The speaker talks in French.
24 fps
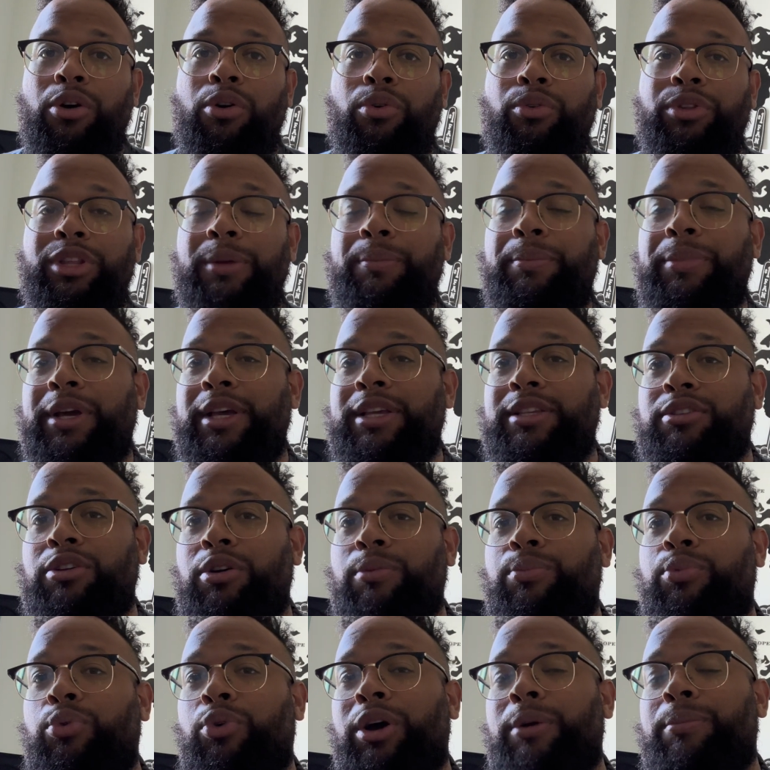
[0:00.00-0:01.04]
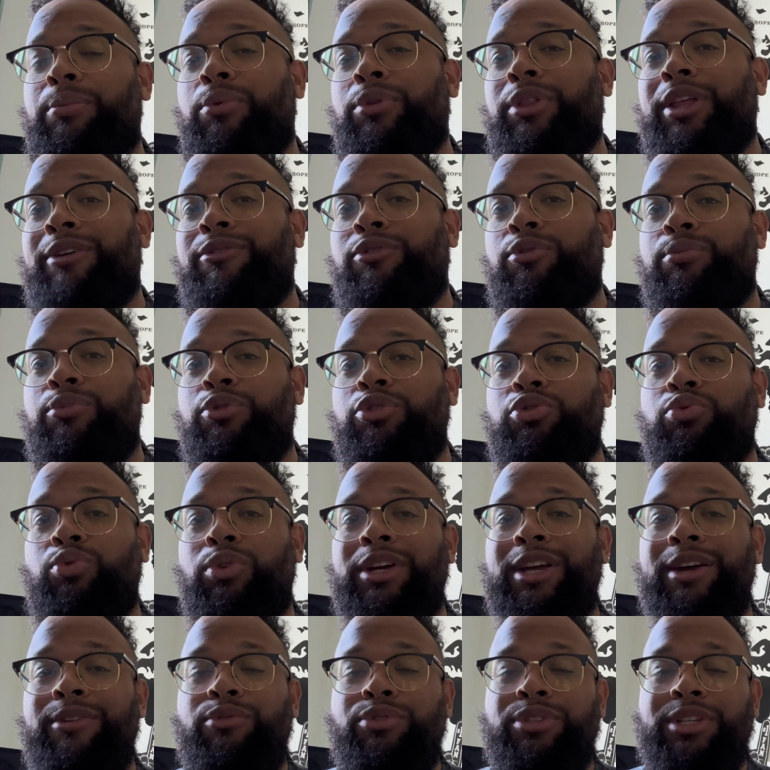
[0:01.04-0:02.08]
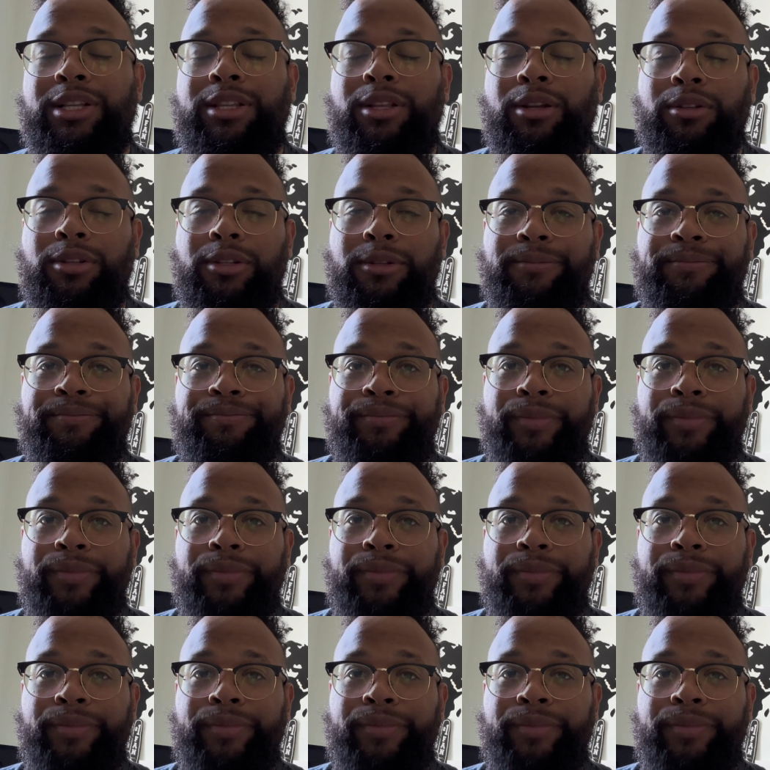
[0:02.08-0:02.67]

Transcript: on est présent pour répondre à vos besoins et à vos attentes.